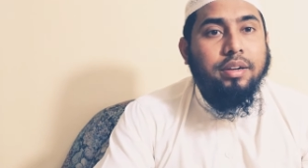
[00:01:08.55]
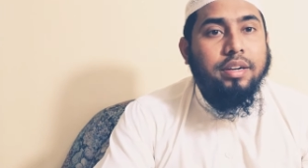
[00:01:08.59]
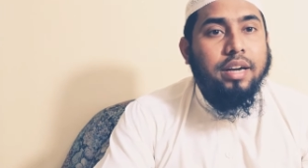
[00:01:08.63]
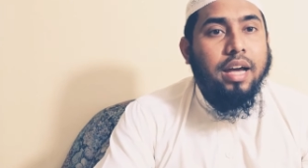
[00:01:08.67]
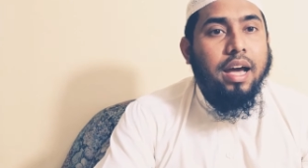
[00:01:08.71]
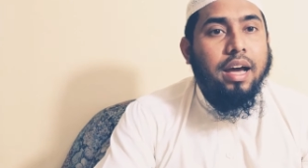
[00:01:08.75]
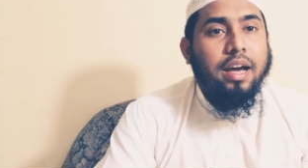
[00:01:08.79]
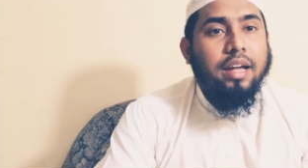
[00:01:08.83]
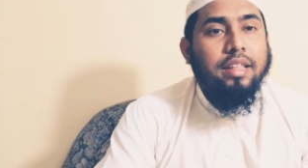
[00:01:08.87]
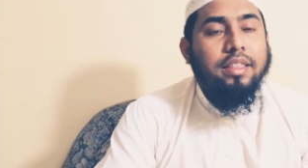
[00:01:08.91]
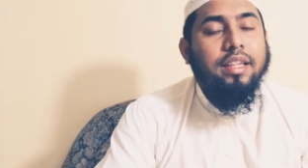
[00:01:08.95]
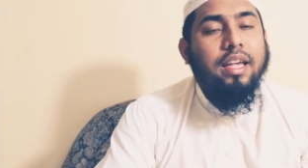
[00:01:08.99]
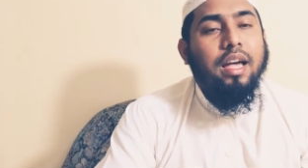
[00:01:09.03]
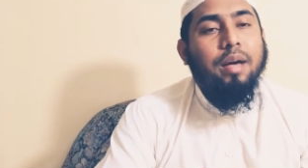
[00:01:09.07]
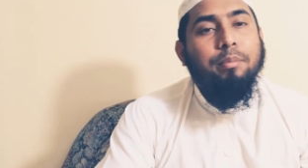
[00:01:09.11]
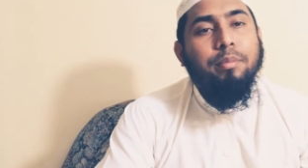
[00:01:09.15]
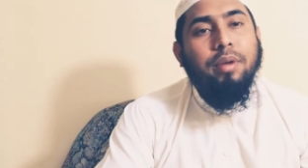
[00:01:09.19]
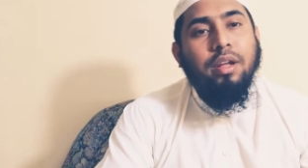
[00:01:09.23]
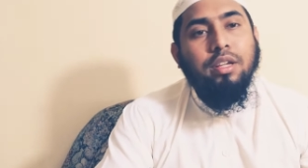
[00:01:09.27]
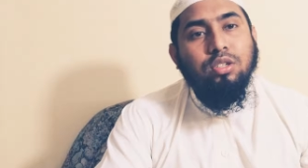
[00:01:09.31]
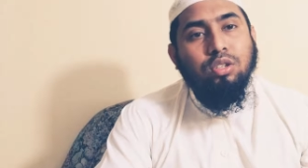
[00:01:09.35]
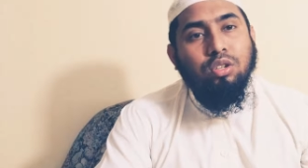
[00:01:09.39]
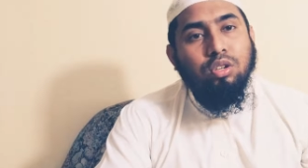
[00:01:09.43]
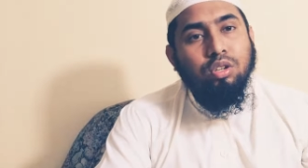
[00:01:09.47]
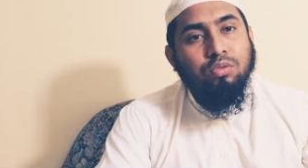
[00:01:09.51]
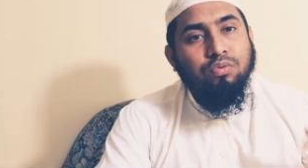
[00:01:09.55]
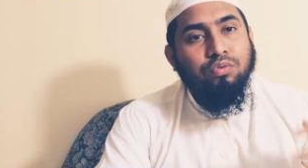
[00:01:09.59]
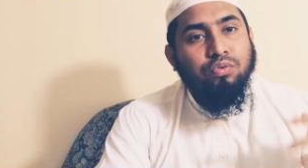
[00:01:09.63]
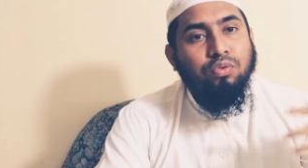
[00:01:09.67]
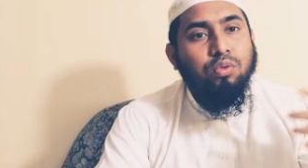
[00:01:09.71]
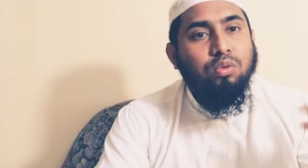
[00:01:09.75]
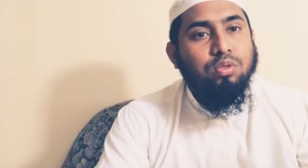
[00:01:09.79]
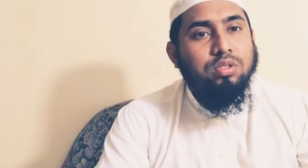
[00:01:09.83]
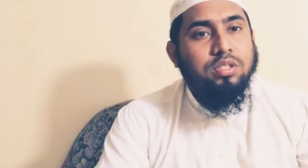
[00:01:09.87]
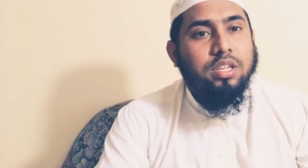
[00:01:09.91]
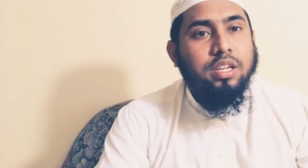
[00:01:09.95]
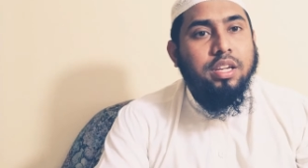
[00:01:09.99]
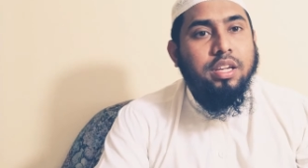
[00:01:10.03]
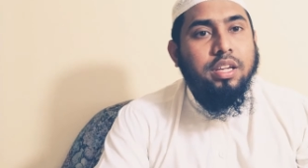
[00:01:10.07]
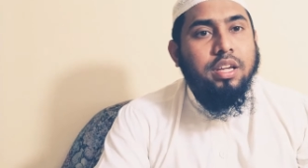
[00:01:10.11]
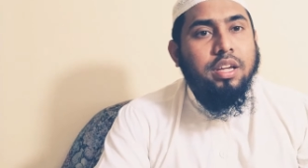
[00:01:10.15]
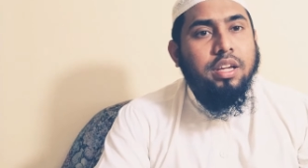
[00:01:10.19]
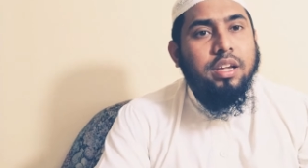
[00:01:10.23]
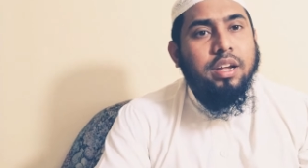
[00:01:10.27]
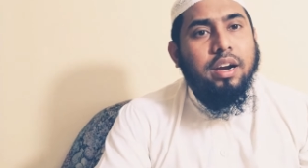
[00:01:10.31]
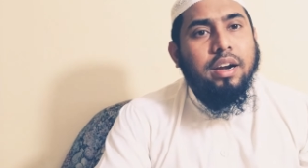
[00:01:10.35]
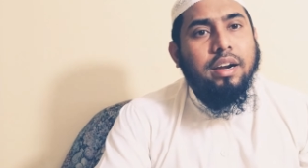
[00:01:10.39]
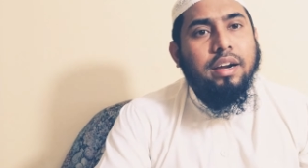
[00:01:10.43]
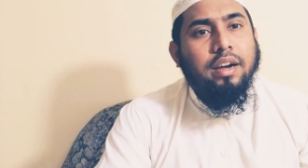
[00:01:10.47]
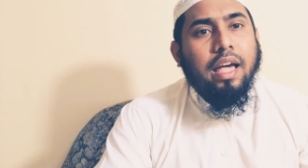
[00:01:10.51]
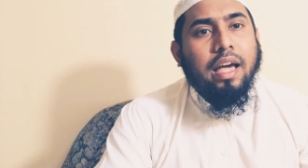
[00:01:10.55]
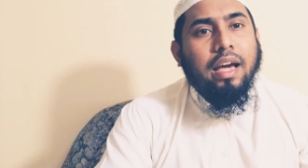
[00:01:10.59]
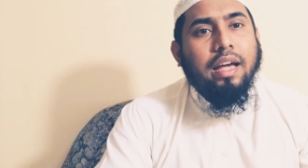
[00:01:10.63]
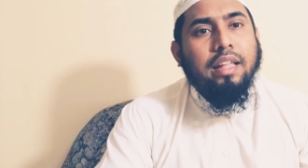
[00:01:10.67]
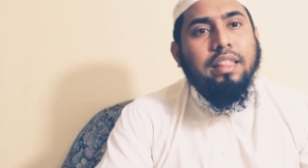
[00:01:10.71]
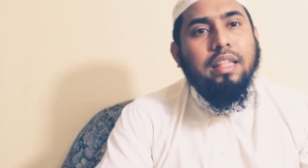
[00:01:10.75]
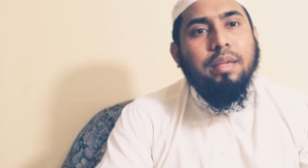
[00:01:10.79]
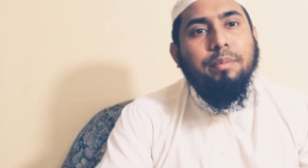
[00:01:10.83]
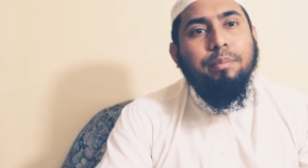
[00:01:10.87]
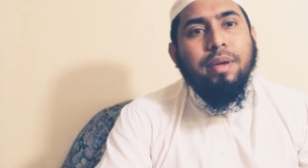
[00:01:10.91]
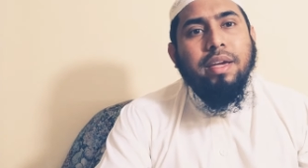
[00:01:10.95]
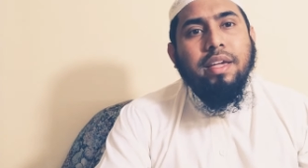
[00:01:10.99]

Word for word: ঢাকাতে আমরা যখন ফুসি ঢাকাতে